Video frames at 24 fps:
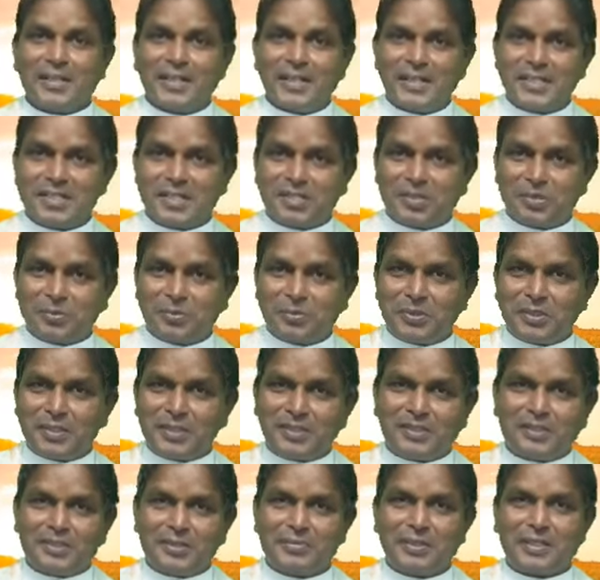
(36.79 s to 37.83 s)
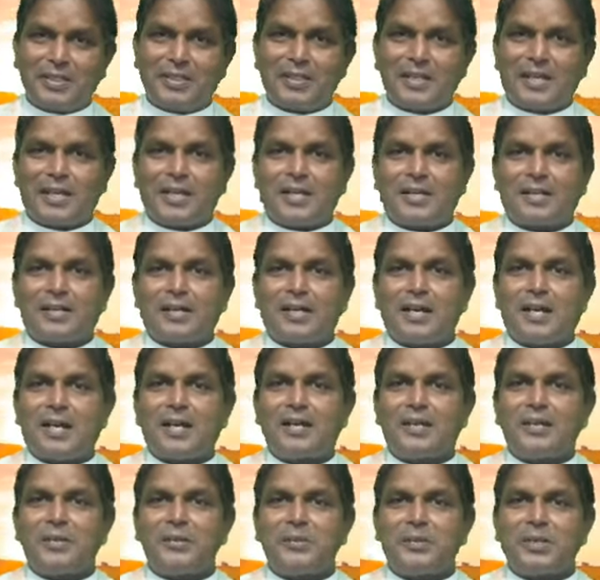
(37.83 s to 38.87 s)
இயேசு உயிர்த்து விட்டார்
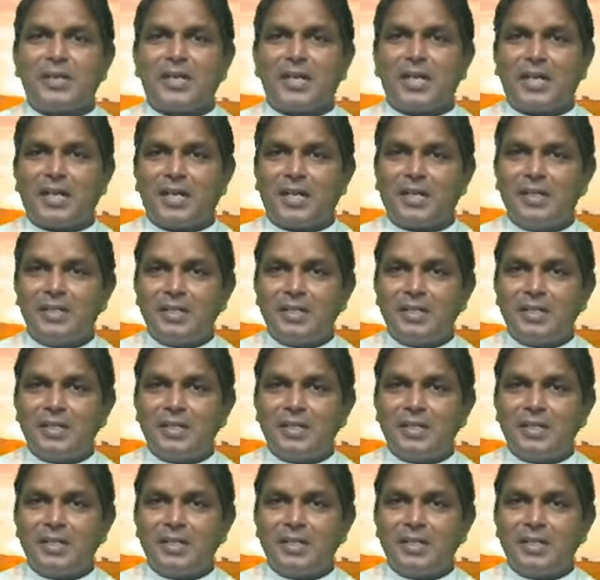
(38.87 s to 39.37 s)
ஹாலிலூயா